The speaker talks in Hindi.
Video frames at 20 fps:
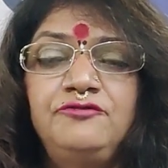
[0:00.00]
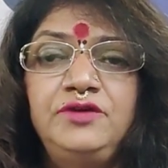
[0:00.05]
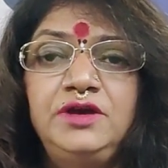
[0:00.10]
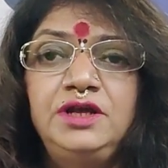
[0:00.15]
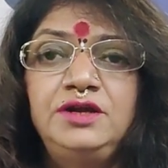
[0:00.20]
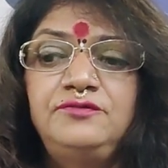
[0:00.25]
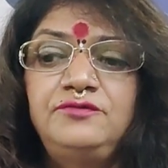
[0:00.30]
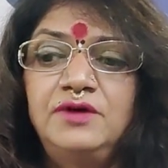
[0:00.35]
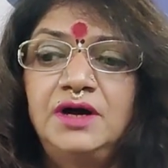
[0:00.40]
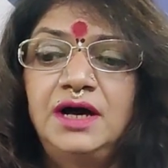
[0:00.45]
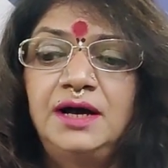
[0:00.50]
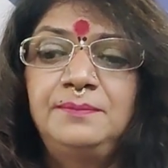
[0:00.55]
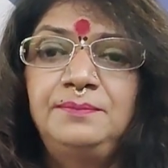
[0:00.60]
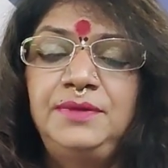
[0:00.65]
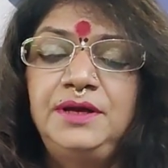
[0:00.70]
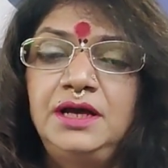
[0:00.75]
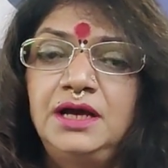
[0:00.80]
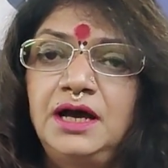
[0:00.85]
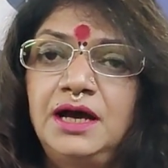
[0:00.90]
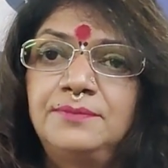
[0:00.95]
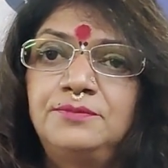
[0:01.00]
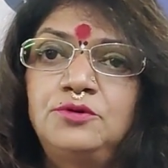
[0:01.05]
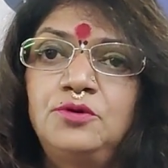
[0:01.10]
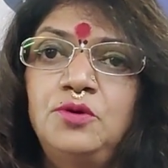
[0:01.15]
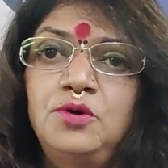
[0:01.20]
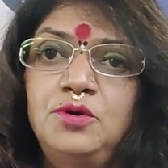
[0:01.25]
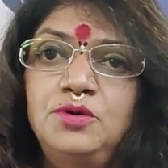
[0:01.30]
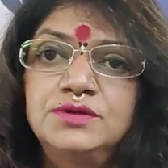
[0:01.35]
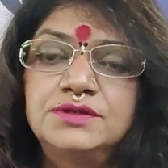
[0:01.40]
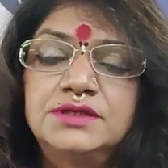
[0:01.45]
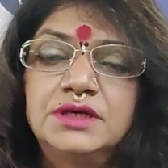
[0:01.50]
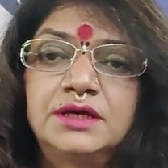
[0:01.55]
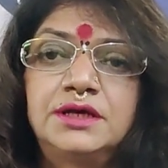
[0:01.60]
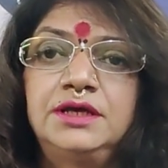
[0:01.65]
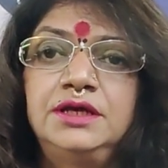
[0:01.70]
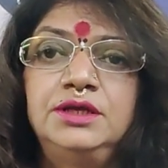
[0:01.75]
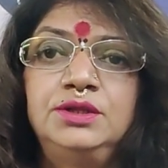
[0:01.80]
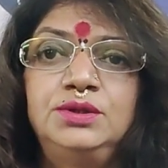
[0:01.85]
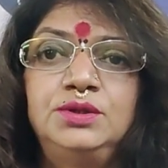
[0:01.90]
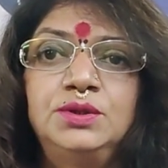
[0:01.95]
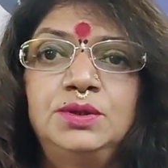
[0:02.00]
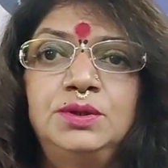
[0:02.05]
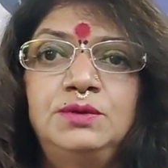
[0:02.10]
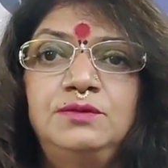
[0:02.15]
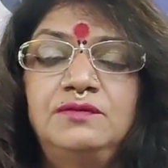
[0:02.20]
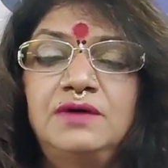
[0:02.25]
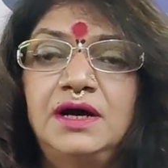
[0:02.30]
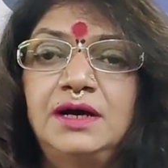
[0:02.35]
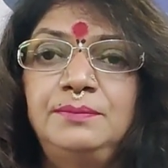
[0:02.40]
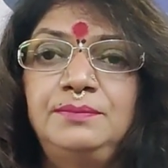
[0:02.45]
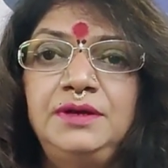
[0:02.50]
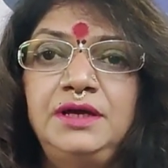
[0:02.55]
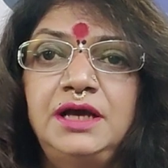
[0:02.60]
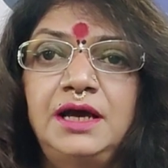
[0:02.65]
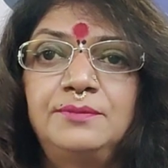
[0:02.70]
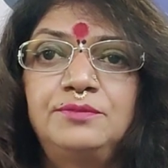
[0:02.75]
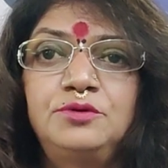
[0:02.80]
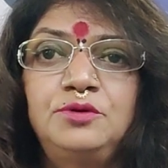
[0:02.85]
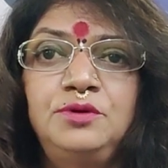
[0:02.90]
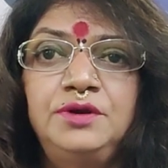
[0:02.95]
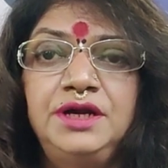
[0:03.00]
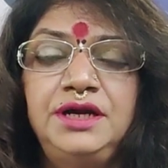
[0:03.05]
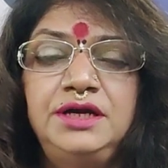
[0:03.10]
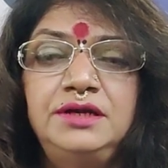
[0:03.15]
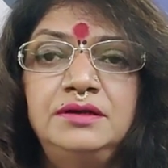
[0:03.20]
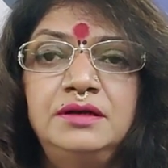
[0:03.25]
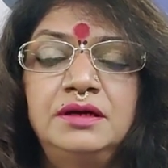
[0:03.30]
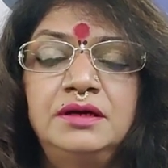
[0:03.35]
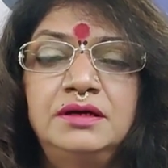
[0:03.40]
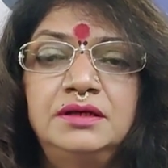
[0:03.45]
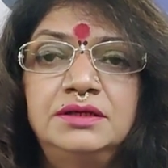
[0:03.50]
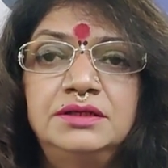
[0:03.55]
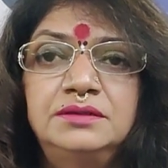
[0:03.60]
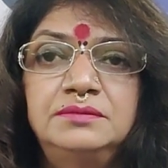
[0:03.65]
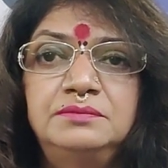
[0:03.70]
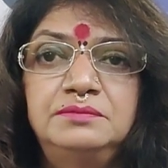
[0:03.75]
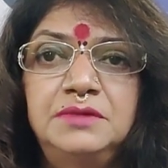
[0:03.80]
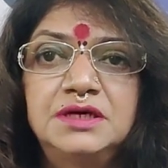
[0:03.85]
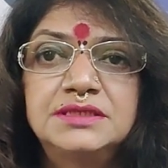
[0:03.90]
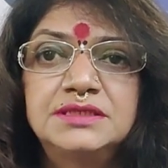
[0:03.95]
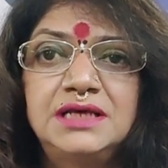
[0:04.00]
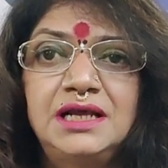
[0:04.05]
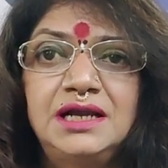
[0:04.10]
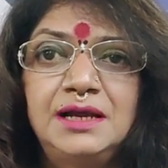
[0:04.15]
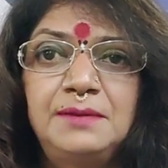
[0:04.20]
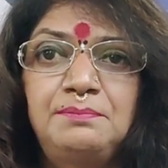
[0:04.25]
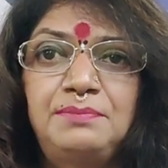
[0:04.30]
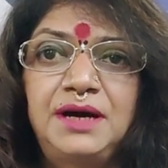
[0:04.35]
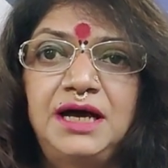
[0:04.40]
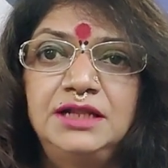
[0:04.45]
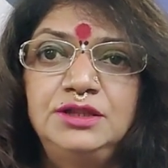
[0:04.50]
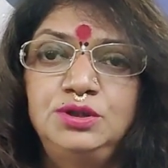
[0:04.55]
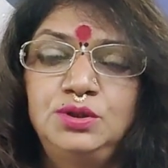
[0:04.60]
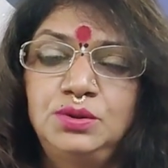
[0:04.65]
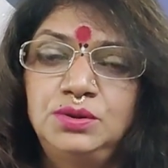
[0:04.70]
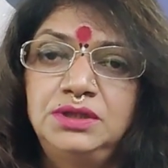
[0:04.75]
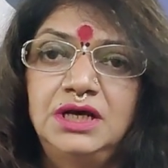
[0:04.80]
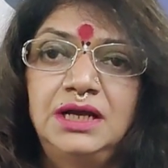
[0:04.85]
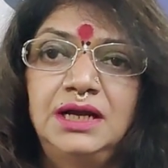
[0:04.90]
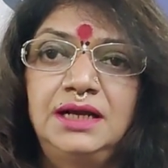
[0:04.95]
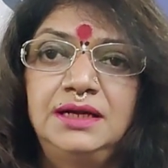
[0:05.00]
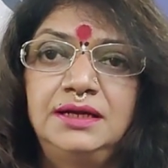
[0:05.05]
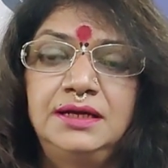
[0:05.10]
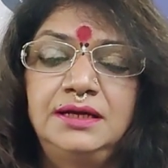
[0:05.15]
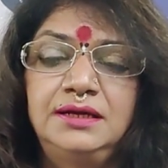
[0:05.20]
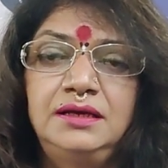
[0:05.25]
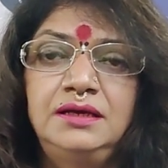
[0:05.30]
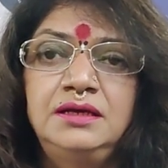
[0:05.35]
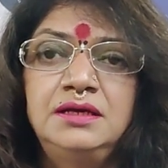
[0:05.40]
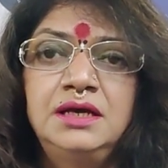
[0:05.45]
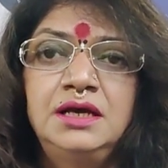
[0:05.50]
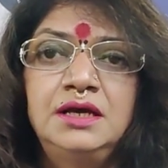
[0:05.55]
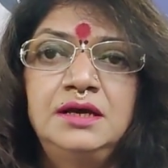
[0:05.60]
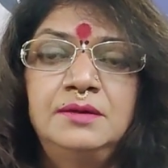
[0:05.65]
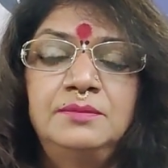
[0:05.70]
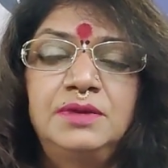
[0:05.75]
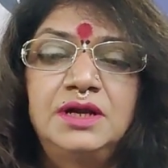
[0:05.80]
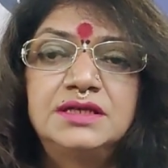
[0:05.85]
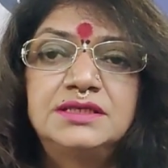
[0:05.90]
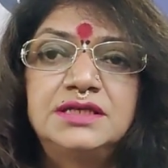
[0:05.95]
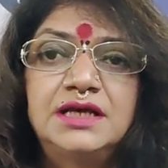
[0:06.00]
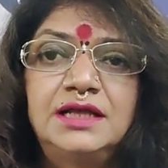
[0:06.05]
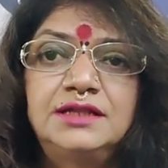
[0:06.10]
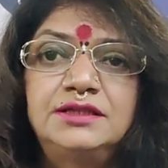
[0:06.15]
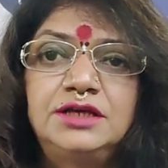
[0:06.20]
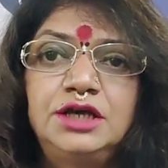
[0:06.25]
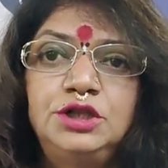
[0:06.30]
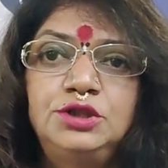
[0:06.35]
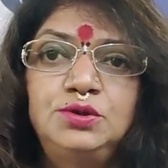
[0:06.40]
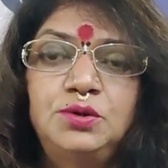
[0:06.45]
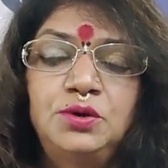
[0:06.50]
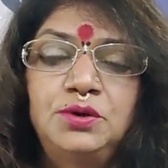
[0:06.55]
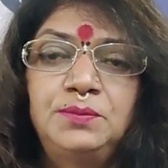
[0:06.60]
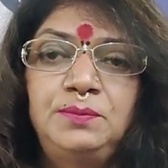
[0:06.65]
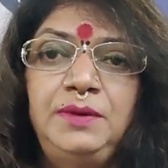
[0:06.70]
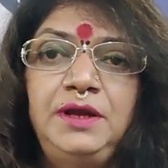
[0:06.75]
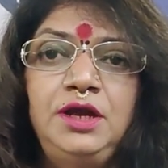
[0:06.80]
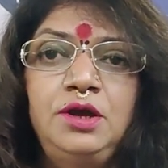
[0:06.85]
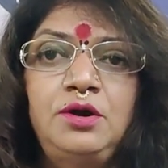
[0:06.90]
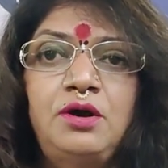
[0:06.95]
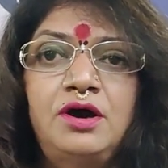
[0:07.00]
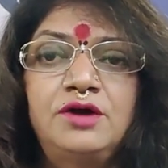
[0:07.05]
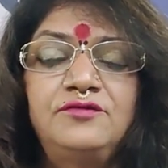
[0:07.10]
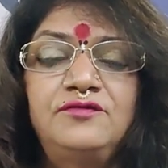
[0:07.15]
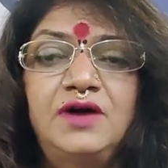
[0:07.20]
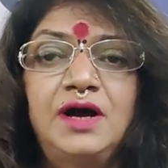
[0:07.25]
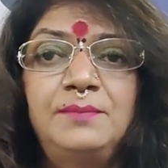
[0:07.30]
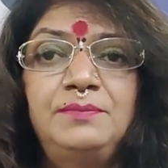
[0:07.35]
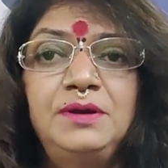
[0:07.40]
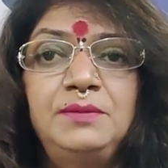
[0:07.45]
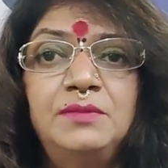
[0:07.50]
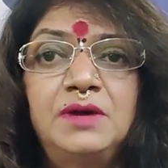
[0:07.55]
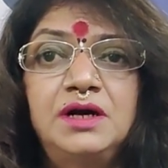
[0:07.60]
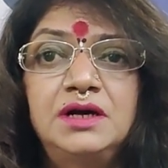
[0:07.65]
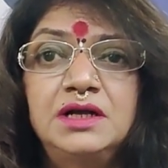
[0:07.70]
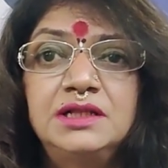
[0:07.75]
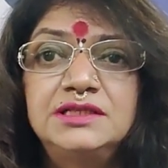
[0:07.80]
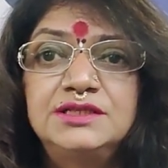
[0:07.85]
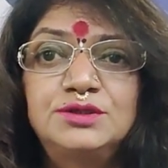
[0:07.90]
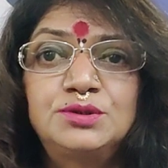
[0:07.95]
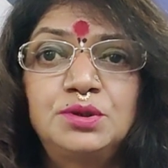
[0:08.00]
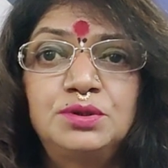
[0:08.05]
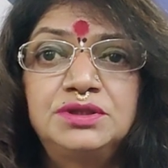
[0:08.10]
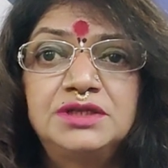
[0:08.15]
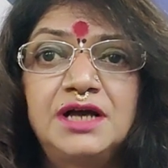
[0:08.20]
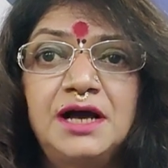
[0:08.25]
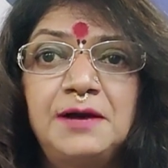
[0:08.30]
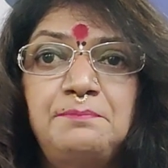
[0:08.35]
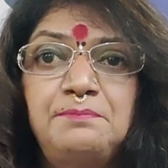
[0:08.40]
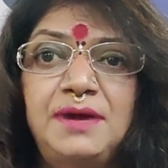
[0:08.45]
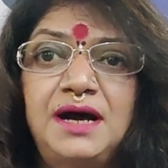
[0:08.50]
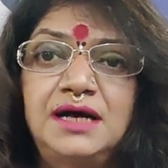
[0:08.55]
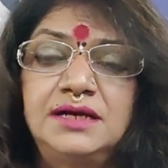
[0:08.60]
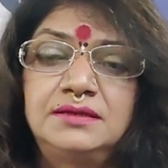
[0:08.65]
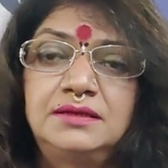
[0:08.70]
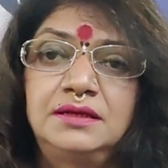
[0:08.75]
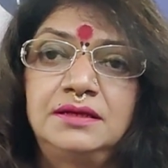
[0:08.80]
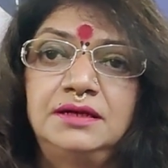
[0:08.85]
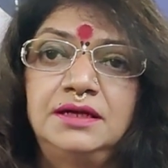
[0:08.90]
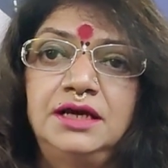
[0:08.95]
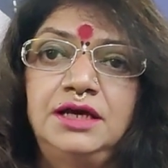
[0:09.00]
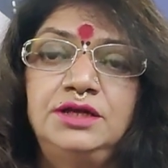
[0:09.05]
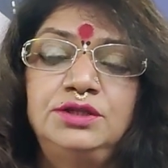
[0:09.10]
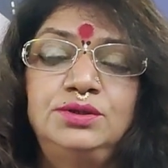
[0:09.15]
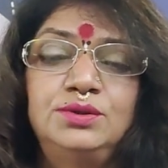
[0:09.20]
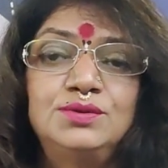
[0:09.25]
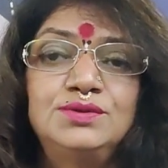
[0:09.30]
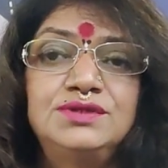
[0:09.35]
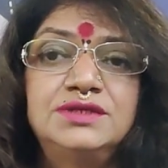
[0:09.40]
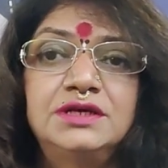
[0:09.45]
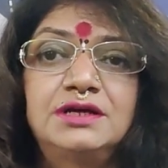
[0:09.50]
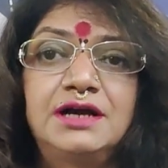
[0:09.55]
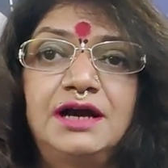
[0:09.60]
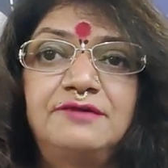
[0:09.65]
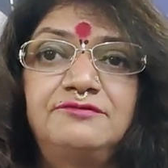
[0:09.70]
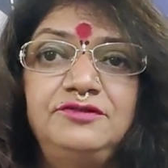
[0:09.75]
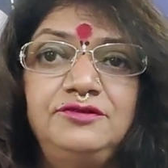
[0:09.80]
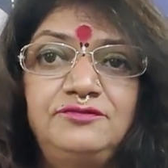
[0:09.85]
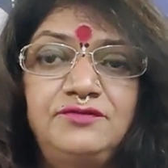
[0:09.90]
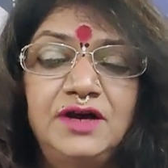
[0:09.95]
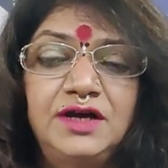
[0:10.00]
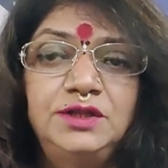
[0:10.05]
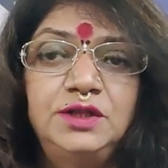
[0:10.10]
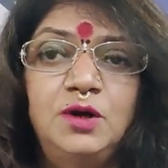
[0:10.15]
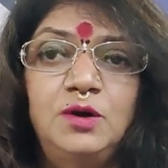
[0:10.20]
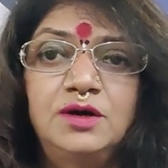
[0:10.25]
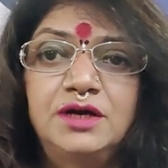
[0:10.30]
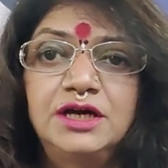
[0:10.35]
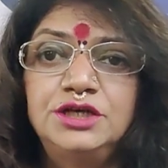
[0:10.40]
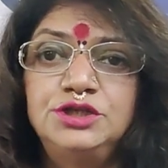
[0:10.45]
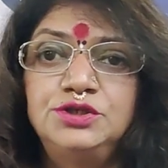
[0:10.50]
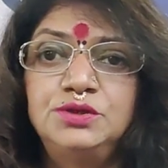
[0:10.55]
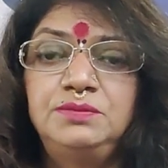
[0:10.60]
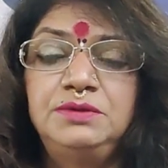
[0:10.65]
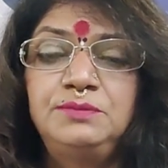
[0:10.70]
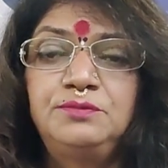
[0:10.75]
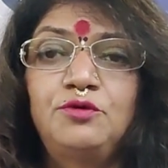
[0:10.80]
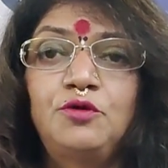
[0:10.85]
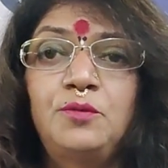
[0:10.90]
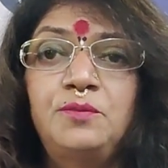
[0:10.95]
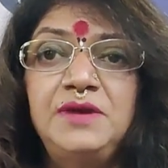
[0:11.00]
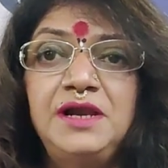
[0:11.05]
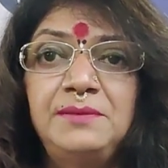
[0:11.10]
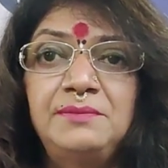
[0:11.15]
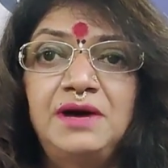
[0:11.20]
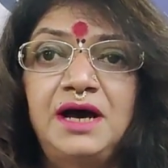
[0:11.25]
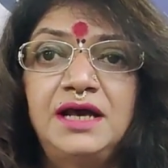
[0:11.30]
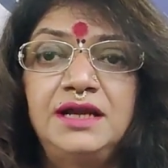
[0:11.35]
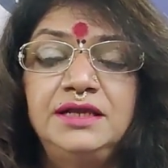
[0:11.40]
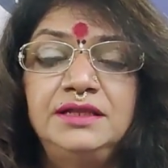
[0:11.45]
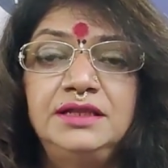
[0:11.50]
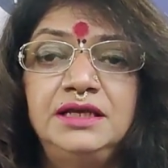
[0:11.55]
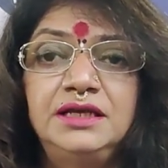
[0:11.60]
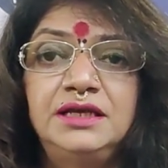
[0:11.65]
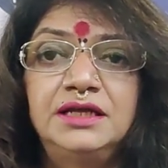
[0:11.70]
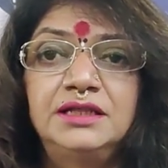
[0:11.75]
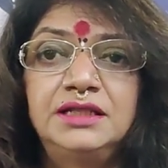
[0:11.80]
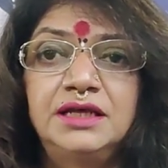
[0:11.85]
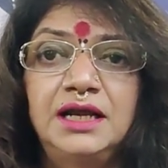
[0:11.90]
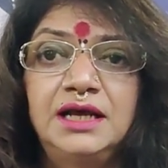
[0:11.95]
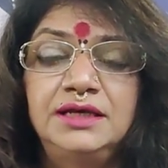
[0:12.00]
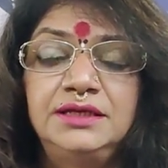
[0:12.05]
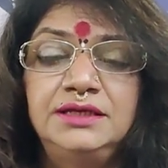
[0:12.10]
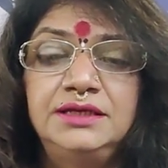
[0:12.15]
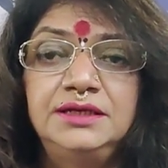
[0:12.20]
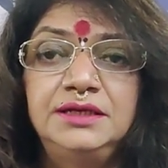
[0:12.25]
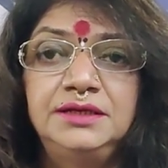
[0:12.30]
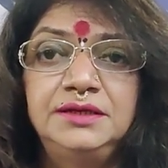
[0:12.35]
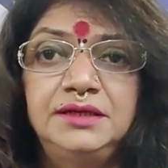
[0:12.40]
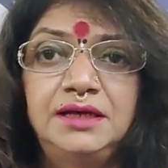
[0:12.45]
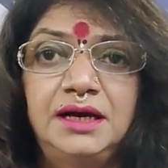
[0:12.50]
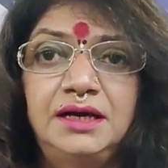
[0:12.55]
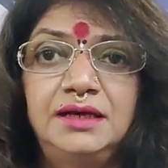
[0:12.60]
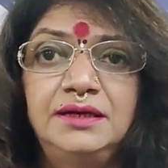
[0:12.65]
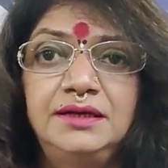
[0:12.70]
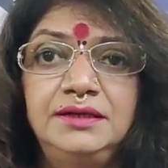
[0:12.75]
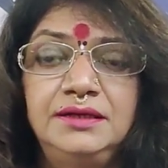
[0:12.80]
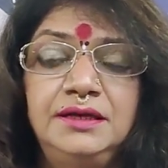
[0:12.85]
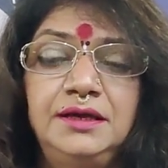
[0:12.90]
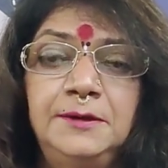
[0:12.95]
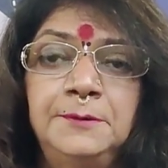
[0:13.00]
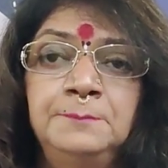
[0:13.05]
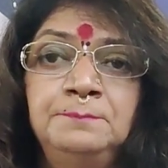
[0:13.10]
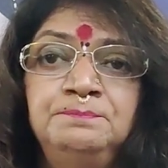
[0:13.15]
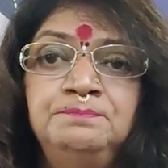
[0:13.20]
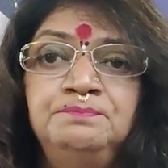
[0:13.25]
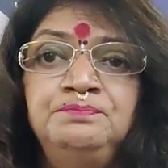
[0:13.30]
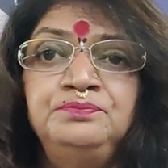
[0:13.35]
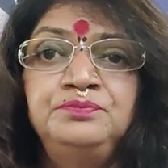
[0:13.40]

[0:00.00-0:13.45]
फिर वहाँ पे आपको हो सके तो वहाँ पे आपको रेड आ, मसाला पान दो धराना है प्रसाद के तौर पे और वहाँ पे मंगल स्त्रोत का पाठ करना है तो उससे काफ़ी फायदा होगा जो भी प्रॉब्लम आ रही दिक्कत आ रही आ रही है